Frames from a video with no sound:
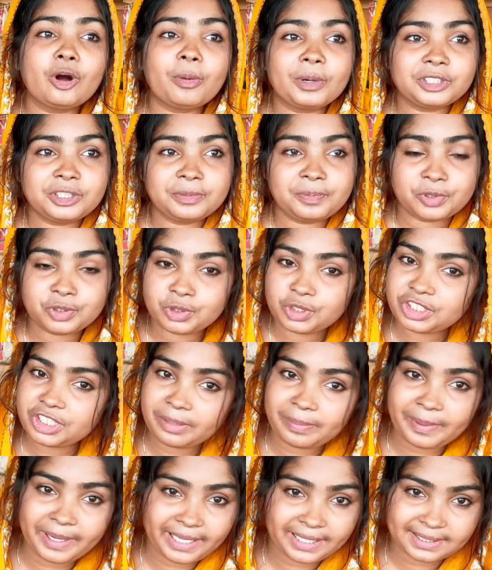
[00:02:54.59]
গবাদি পশু
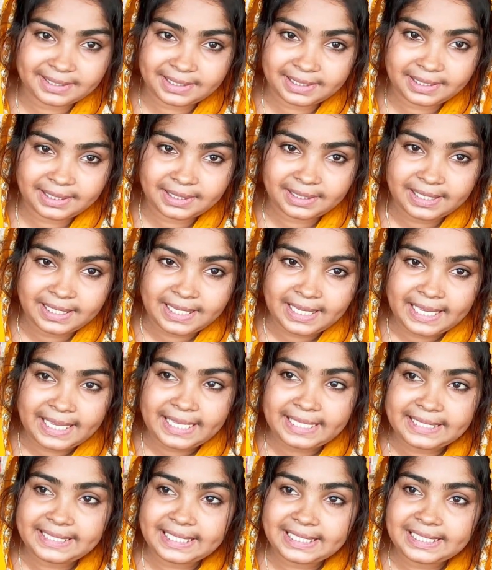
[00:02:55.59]
সেবায় আসি
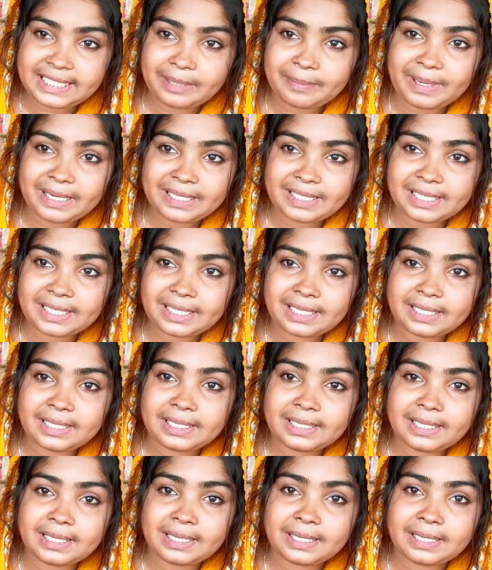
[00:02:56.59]
যে সেবাটা